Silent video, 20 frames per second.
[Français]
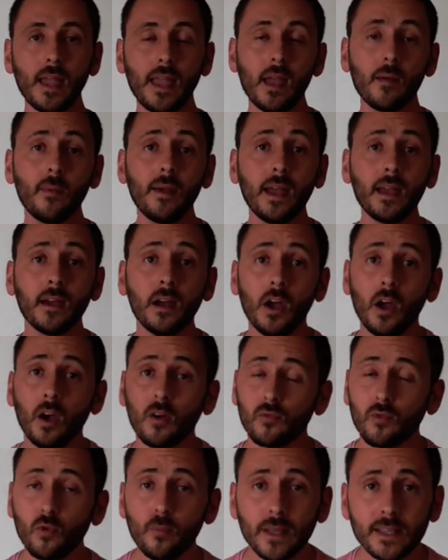eh bien,
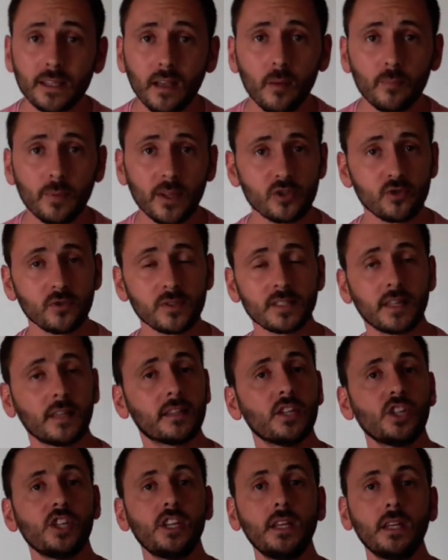vous mettez en place une
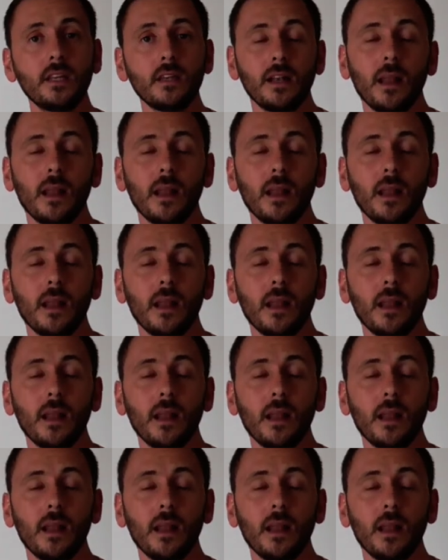stratégie.